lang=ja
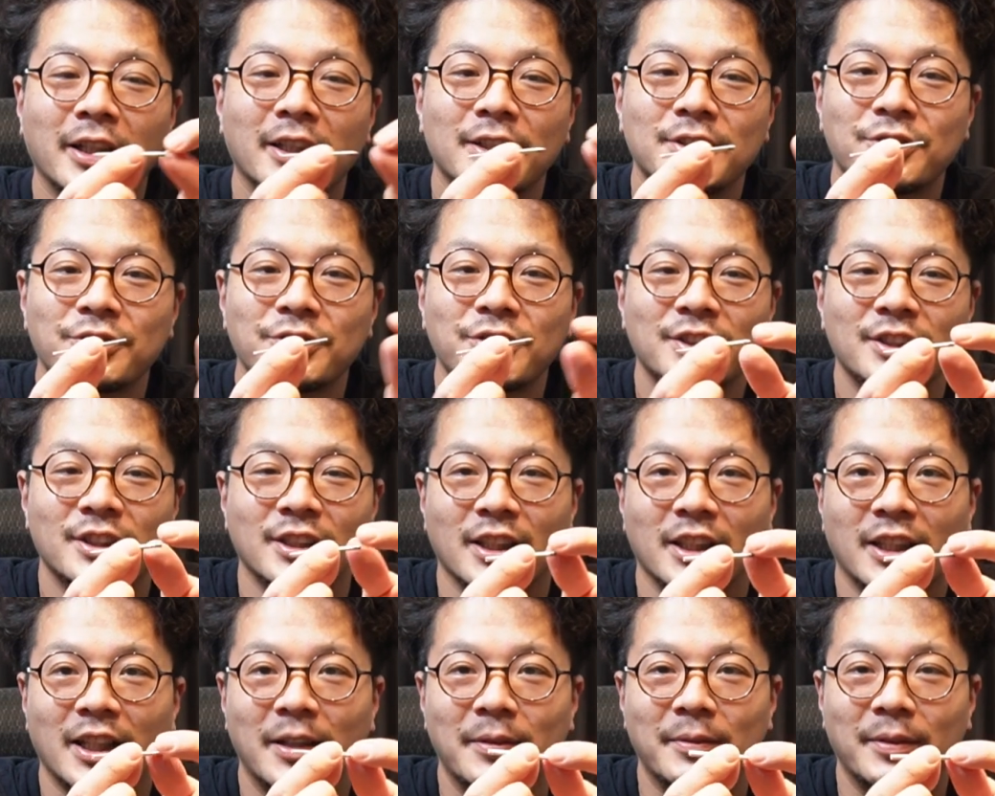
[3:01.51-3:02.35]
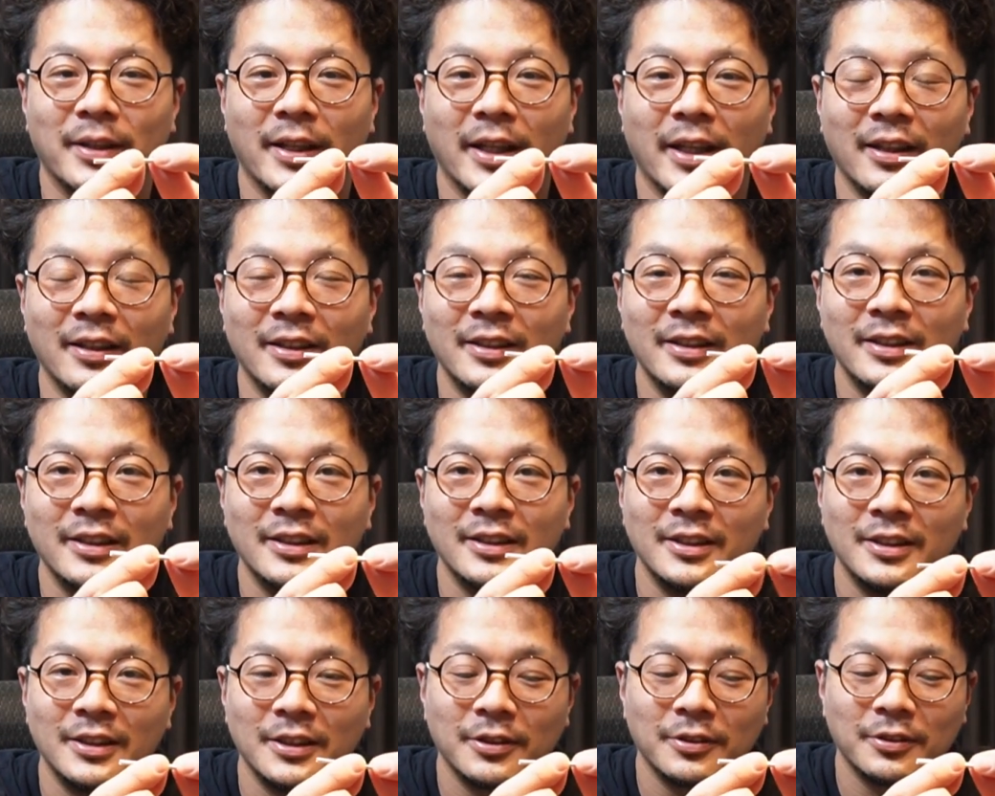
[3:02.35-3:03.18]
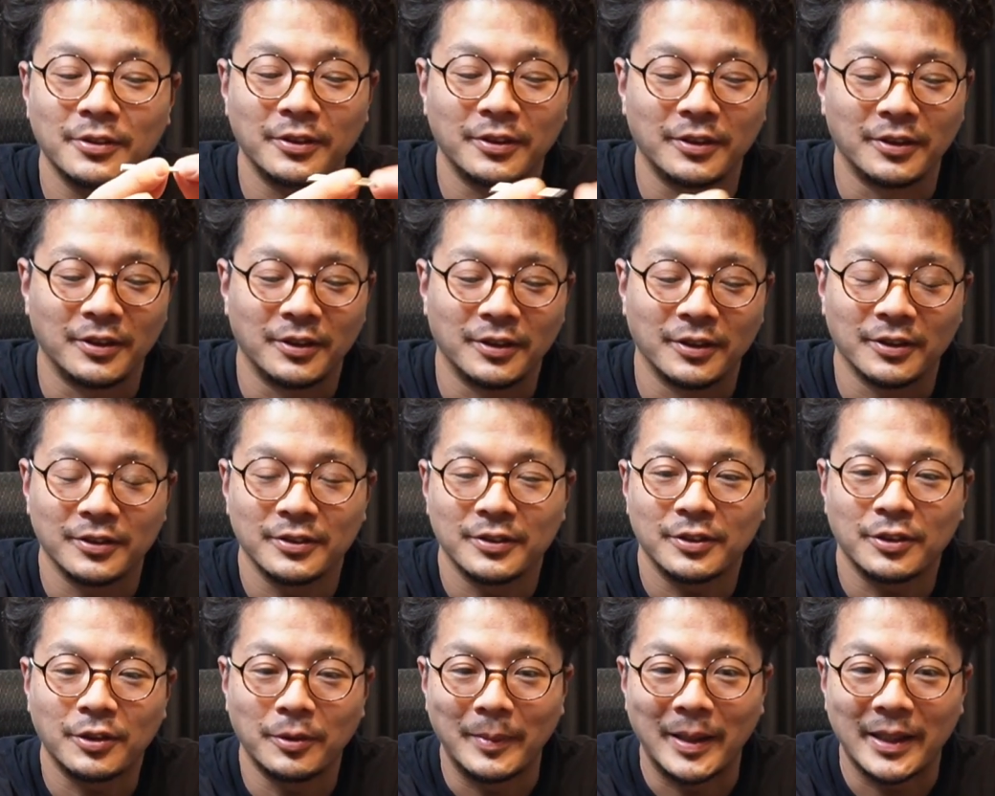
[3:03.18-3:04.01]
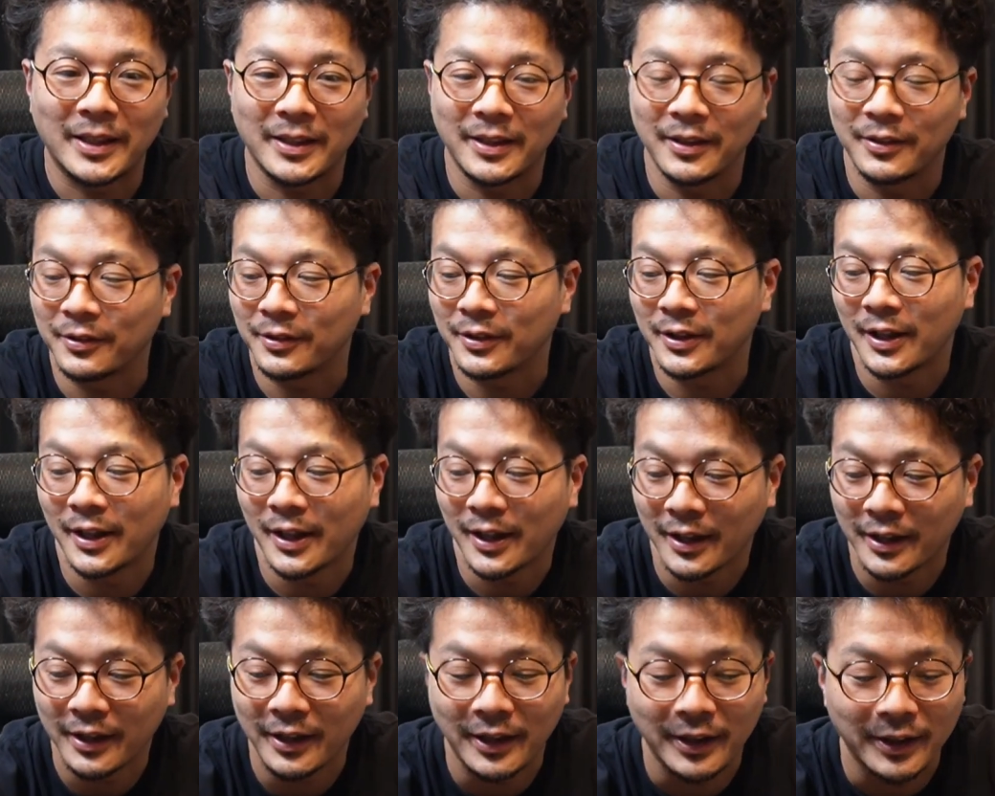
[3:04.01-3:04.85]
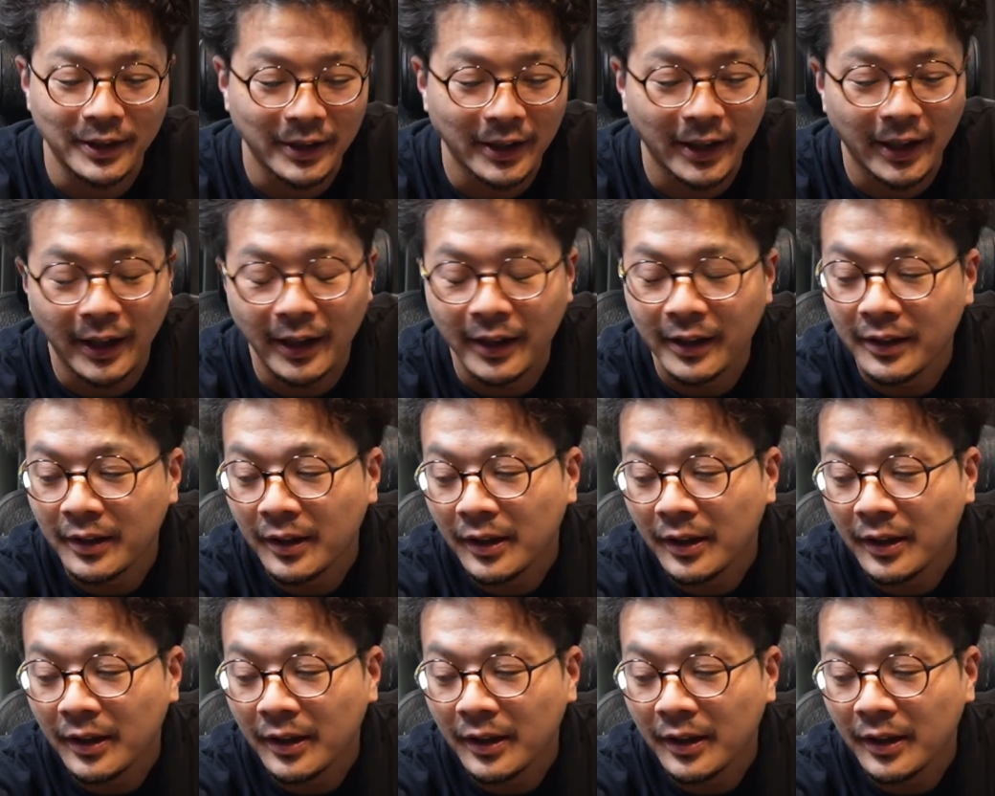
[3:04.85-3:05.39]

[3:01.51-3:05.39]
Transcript: が樹脂に噛んでこう止まってるってだけなんで、